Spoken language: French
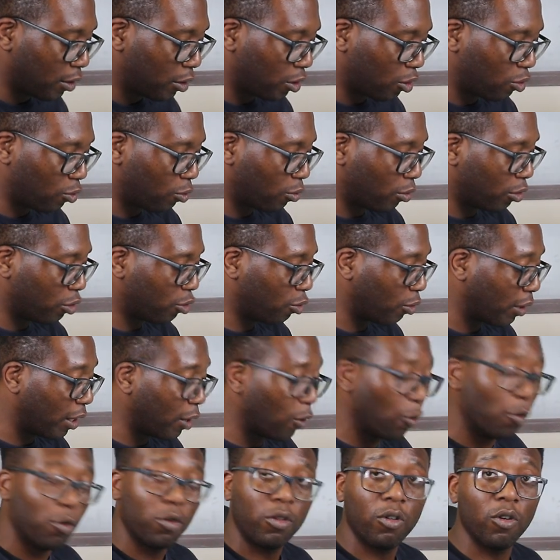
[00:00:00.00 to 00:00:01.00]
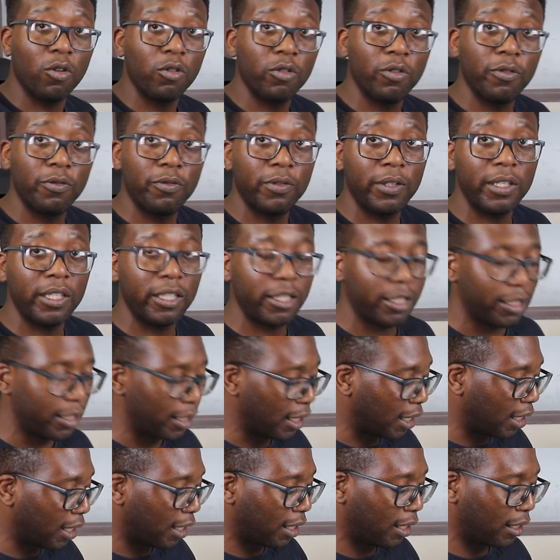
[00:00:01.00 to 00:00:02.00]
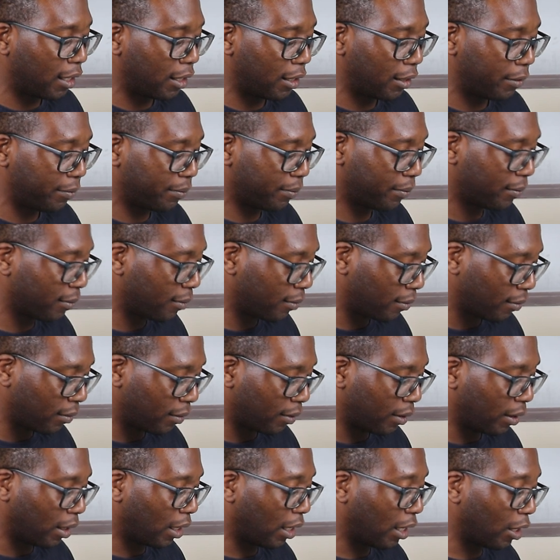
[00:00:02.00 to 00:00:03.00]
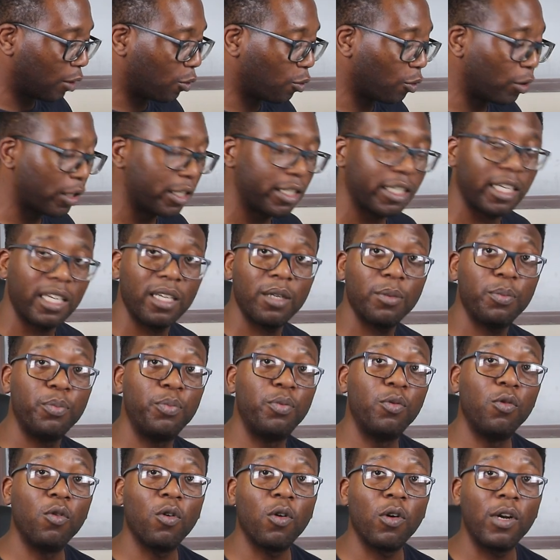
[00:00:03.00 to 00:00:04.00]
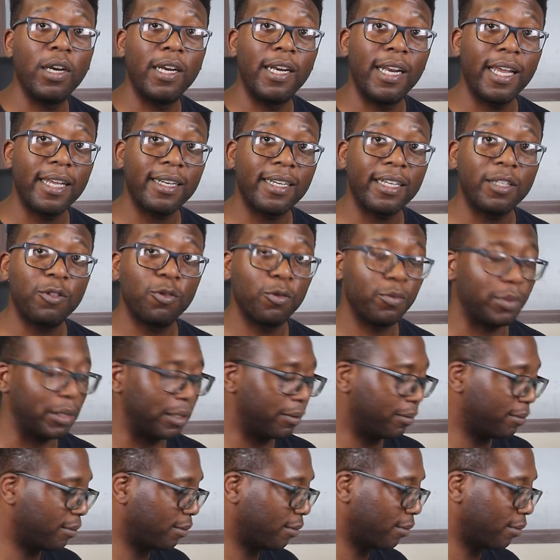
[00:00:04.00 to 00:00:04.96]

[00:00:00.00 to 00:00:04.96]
j'aurai autant de fiches à, à corriger pour l'anatomie.